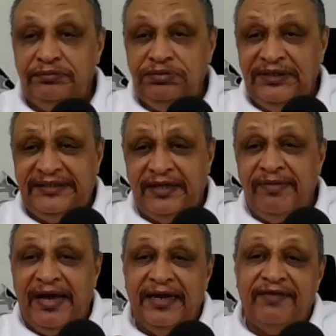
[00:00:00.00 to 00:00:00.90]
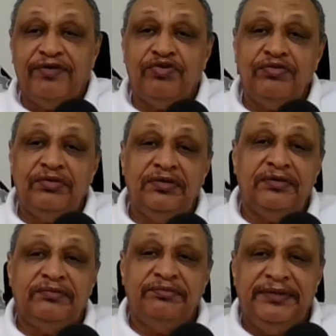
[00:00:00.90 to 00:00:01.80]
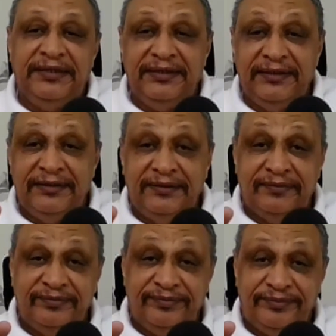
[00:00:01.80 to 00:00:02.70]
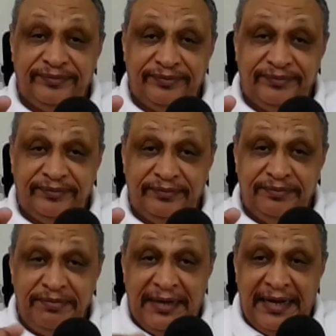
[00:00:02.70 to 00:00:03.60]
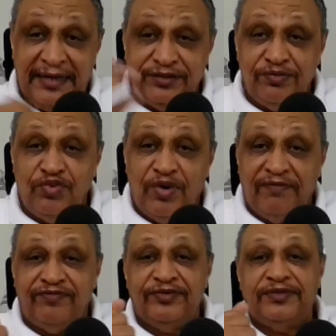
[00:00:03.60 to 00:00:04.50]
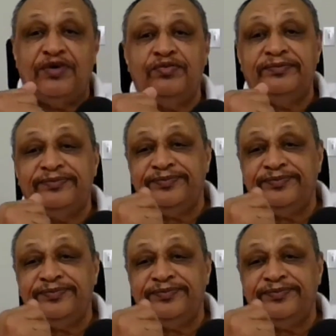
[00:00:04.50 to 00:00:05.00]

اجتمع نفر من من أسموا أنفسهم